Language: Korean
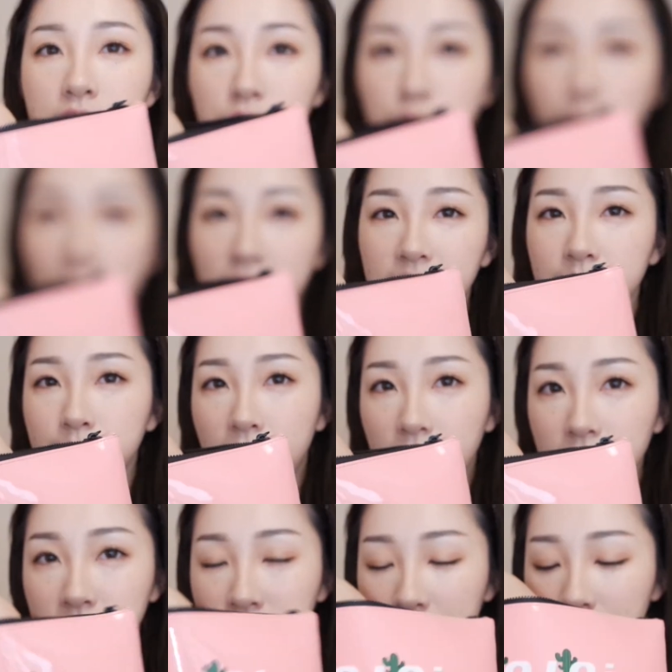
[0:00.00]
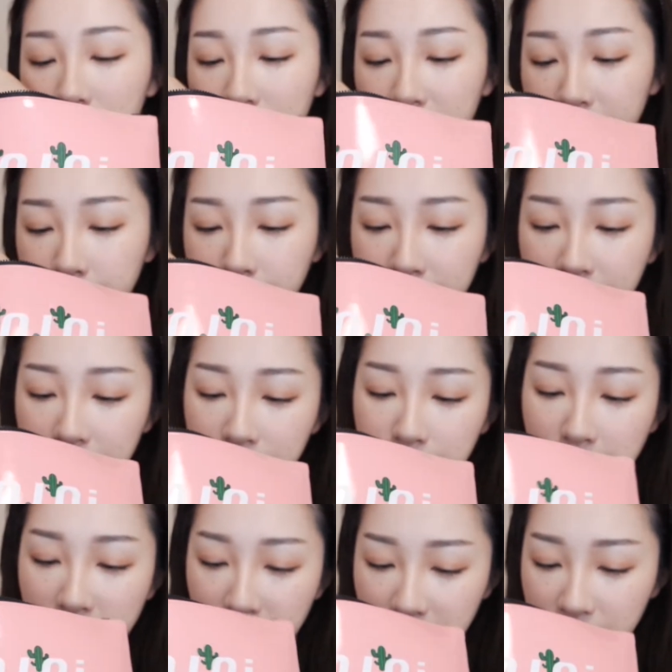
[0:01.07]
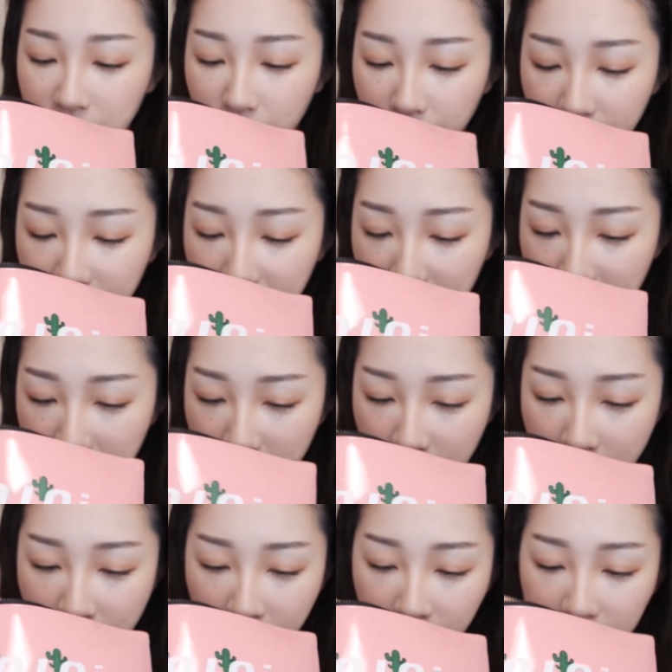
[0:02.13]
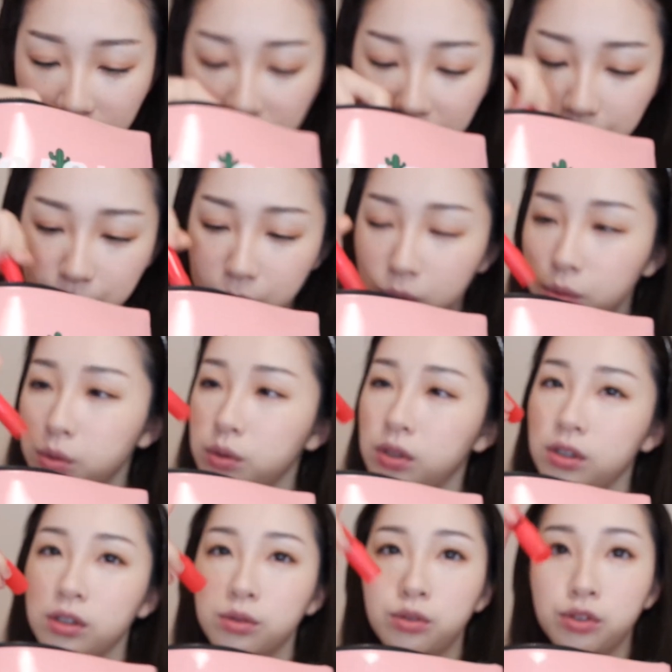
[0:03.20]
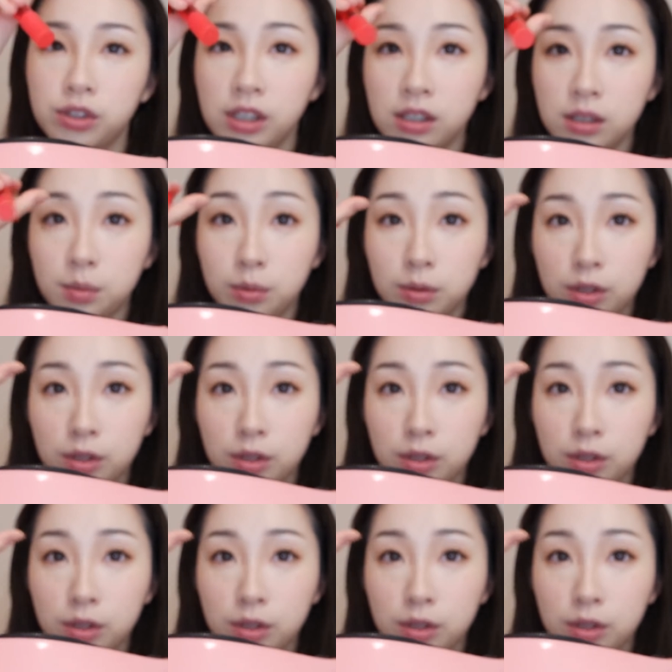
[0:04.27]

그리고 마지막 립을 바를 건데 립도 이렇게 두 개를